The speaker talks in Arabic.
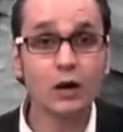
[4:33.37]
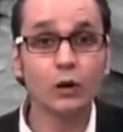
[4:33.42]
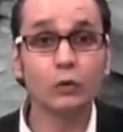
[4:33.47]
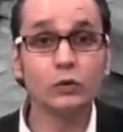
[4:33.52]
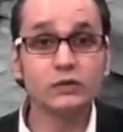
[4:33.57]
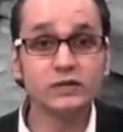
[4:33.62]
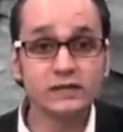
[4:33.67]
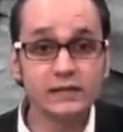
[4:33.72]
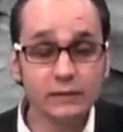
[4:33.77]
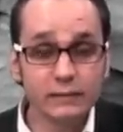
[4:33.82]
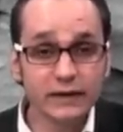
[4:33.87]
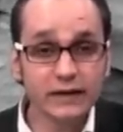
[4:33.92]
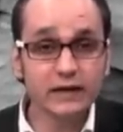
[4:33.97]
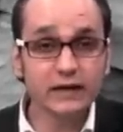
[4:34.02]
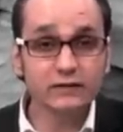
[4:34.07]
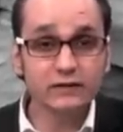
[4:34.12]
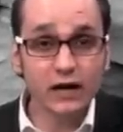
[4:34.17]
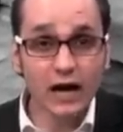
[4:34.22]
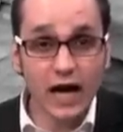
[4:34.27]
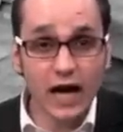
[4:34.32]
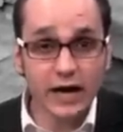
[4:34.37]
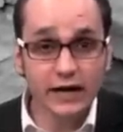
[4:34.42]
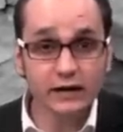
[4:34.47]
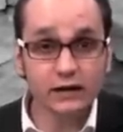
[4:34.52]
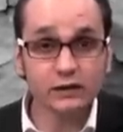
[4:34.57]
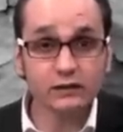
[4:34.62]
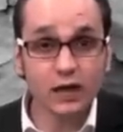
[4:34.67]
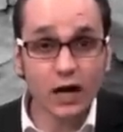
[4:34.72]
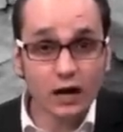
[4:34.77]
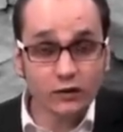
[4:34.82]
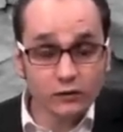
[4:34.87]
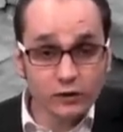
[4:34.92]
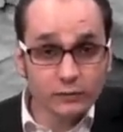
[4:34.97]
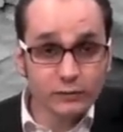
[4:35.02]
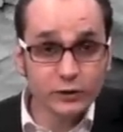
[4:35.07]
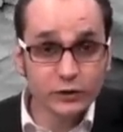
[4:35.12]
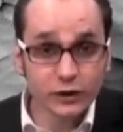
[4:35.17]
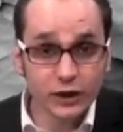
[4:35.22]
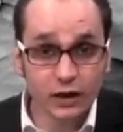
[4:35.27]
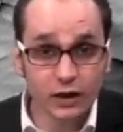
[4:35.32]
واستمرت العاهرة تحاضر
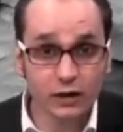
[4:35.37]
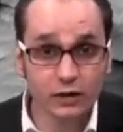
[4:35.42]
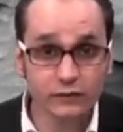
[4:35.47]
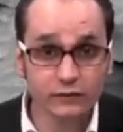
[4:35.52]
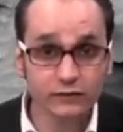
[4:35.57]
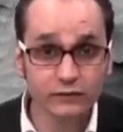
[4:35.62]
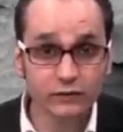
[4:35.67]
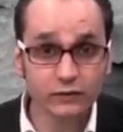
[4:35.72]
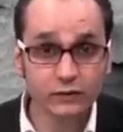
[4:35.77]
بالشرف